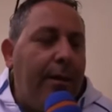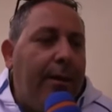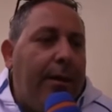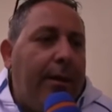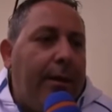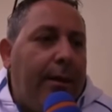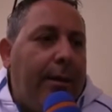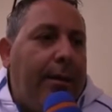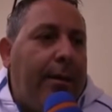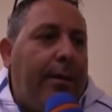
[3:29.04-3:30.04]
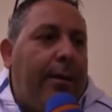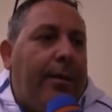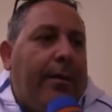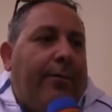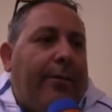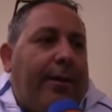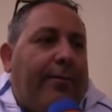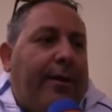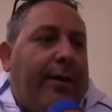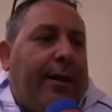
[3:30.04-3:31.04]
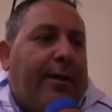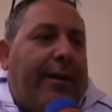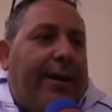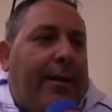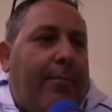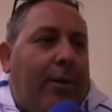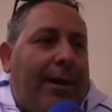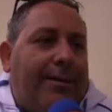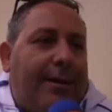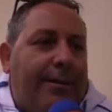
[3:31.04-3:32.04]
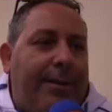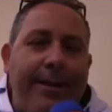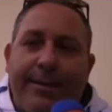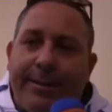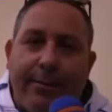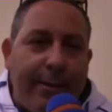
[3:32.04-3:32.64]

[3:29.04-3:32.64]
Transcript: eh, far arrivare l'ambulanza di Palizzi,